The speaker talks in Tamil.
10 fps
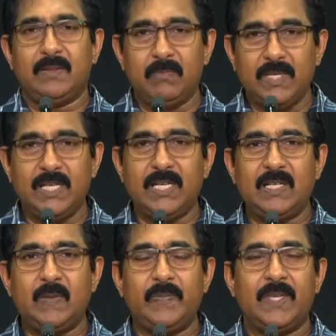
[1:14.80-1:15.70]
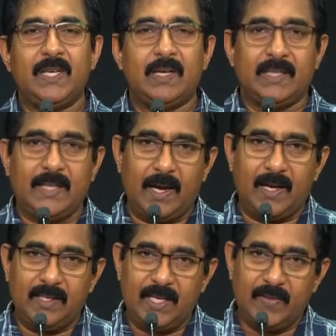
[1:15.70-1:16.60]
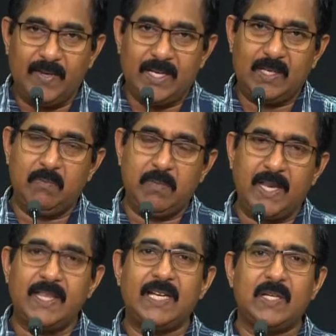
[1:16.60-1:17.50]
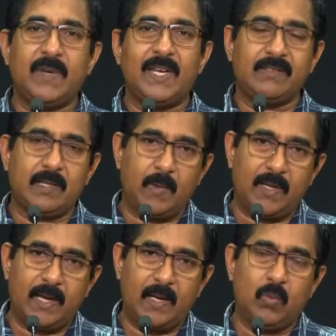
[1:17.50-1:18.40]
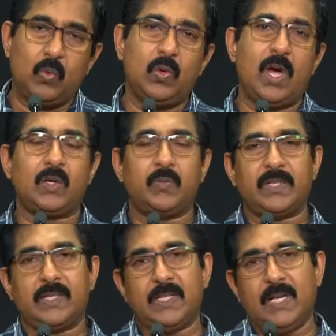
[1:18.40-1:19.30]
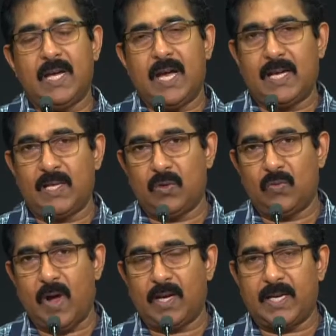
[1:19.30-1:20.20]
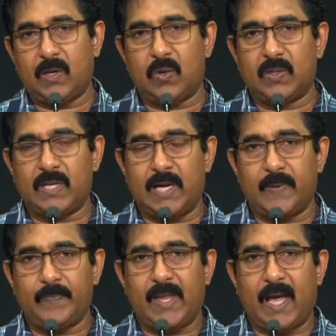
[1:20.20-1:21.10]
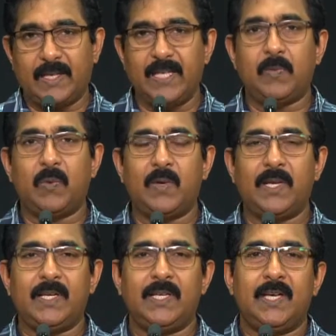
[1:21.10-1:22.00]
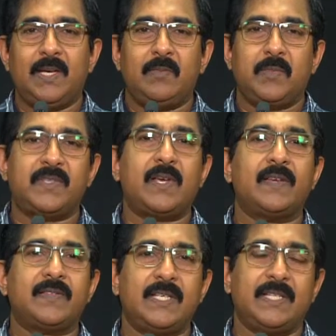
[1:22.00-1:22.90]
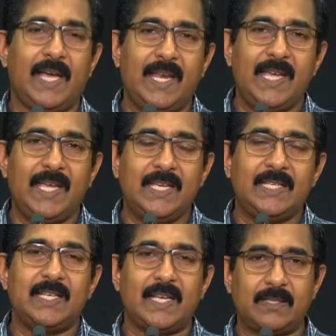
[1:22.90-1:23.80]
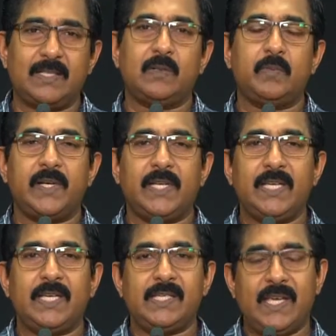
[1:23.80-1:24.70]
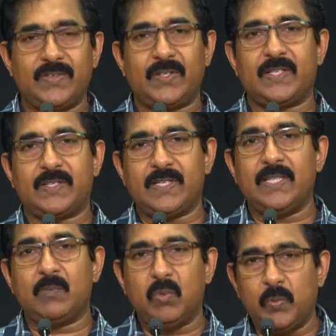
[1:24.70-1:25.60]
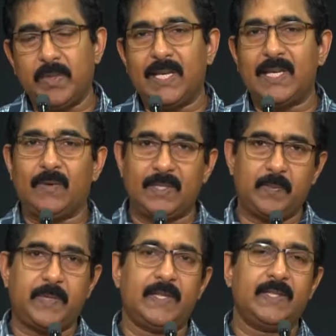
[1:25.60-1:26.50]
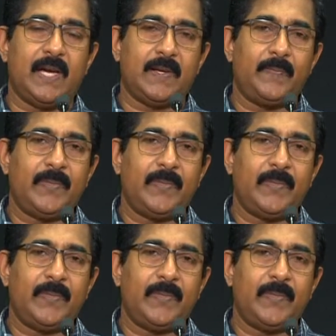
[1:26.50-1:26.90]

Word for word: மீண்டும் த தேவனுக்கும் மனிதனுக்கும் இடையிலே சமாதானம் உண்டாகும் என்று அங்கே ஒரு வாக்கை கொடுத்தார் அதே போல பிசாசின் தலையை நசுக்கும்படி இயேசு கிறிஸ்து இந்த பூமியிலே வந்து பிறந்தார்